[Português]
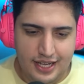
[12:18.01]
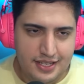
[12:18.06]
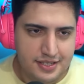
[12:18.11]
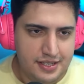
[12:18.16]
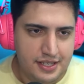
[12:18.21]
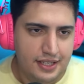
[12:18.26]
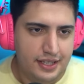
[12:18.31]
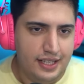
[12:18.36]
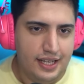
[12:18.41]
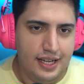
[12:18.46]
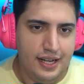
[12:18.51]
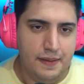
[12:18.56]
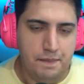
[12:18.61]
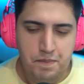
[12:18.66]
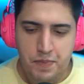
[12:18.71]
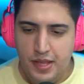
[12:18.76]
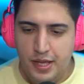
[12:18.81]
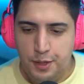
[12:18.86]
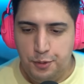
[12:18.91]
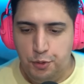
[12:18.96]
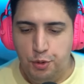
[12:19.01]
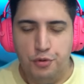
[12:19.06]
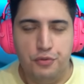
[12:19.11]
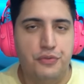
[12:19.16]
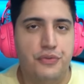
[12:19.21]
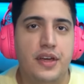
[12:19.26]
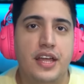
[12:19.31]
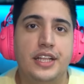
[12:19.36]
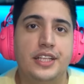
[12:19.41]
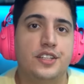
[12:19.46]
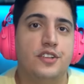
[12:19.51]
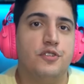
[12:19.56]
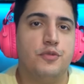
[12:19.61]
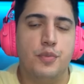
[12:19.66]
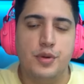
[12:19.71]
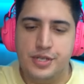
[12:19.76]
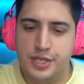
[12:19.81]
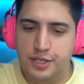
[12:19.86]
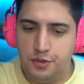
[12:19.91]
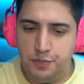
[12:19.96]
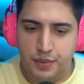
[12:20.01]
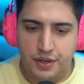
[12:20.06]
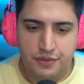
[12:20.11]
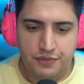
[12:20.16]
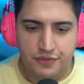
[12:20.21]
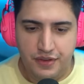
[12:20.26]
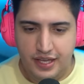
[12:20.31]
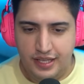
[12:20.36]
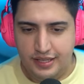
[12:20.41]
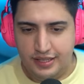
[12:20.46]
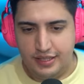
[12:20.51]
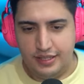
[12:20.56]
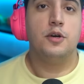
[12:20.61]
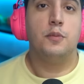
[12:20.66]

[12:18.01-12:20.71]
A skin tá 99% perfeita.